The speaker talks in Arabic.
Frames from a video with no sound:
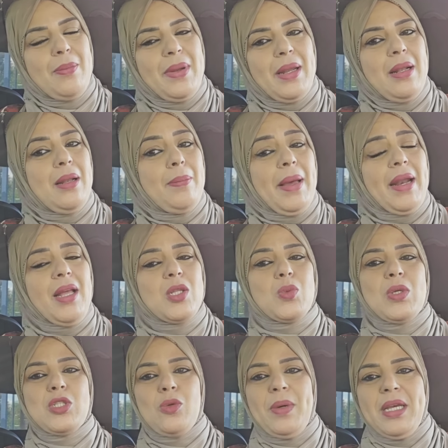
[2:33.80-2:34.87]
البارح
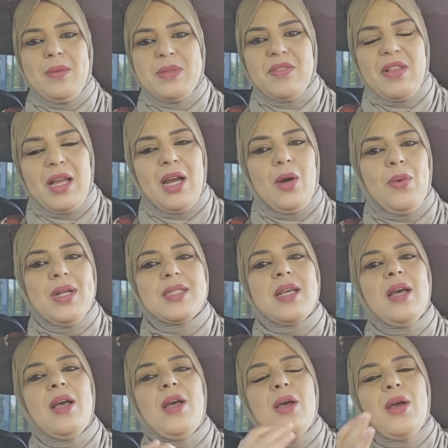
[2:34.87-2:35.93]
تواصلوا معايا بزاف الاخوات
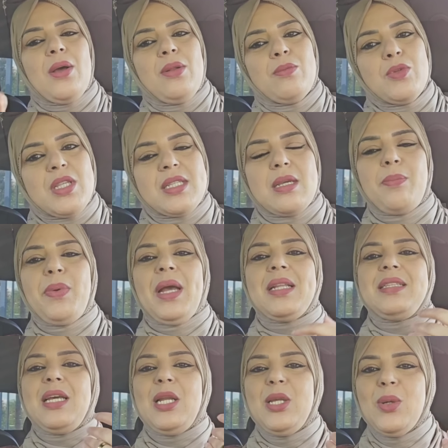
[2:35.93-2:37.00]
المتتبعات
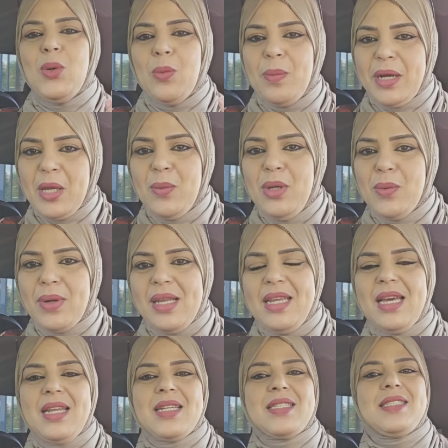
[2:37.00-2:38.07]
ديالي وهما كيوليو
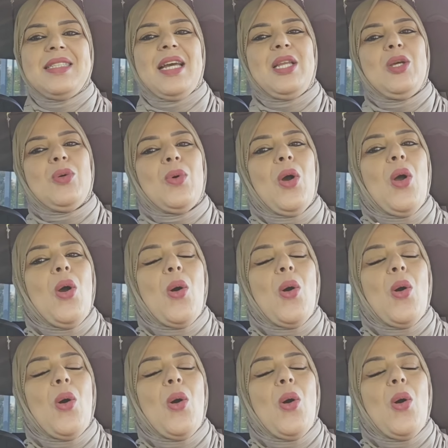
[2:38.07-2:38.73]
كليانات ديالي